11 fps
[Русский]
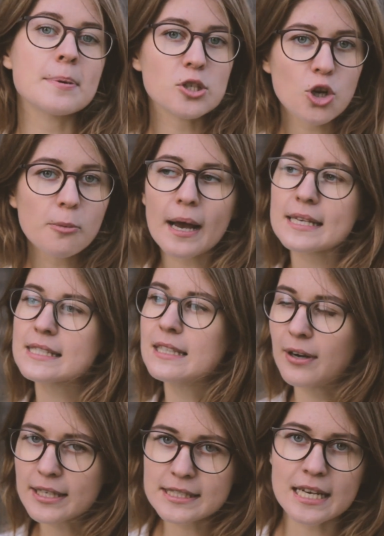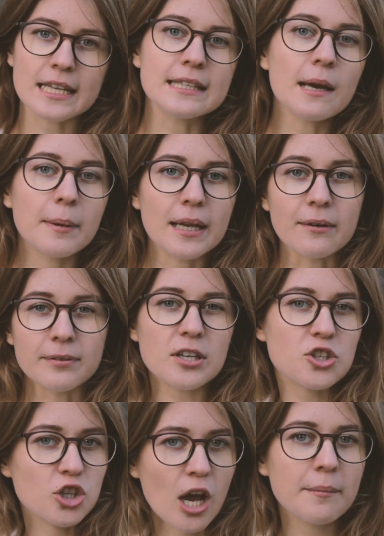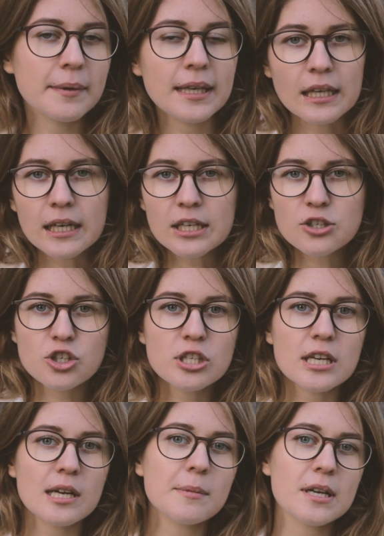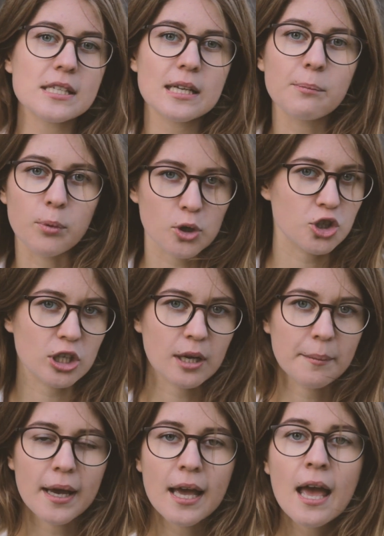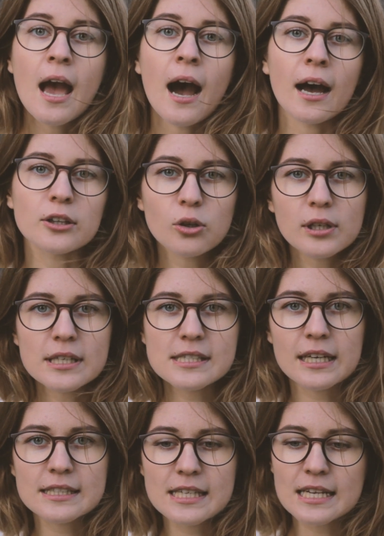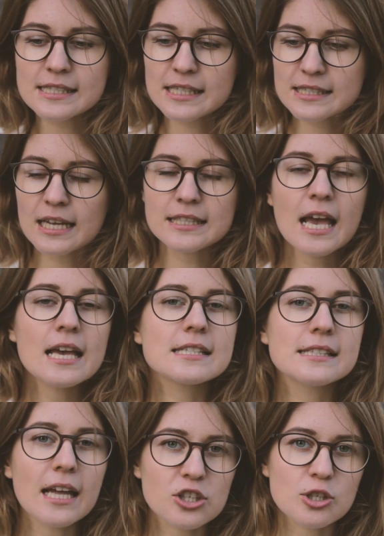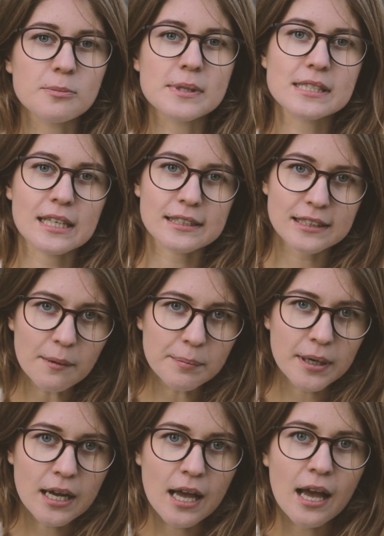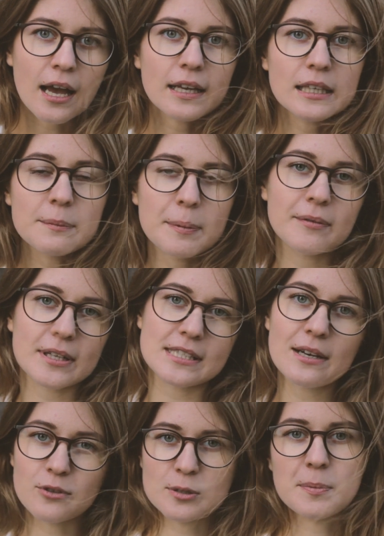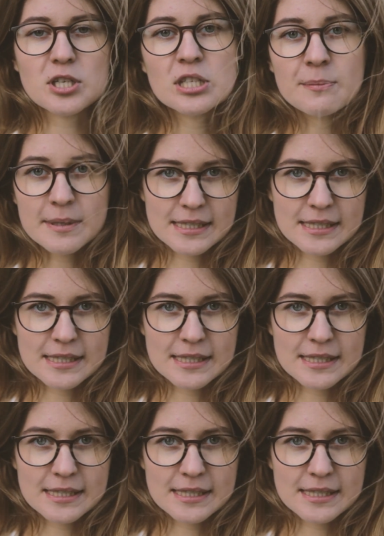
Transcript: Причем основатели не были врачами или инженерами-разработчиками, а только захотели создать значимый стартап и превратили в успешный